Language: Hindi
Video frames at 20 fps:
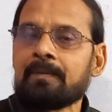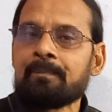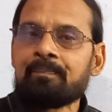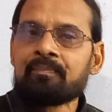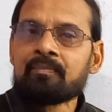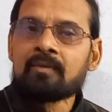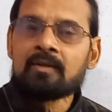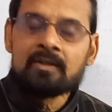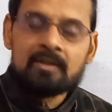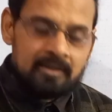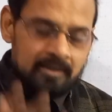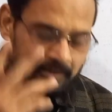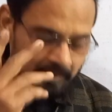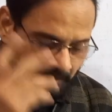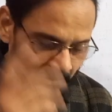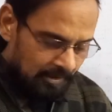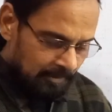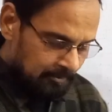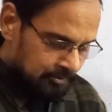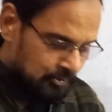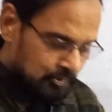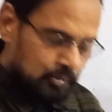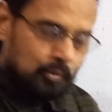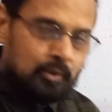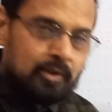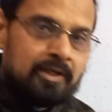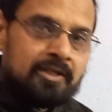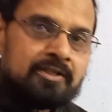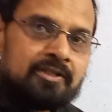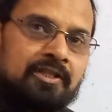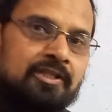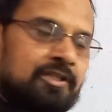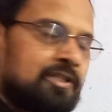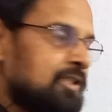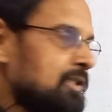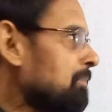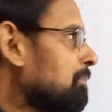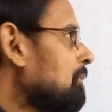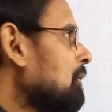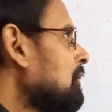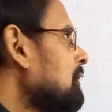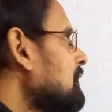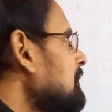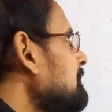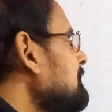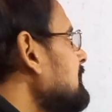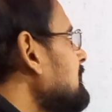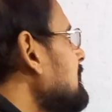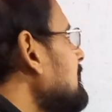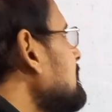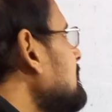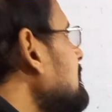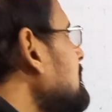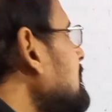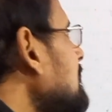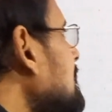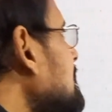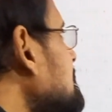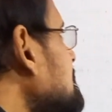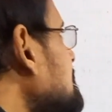से अब सोलर सिस्टम मॉडल भी कहते हैं या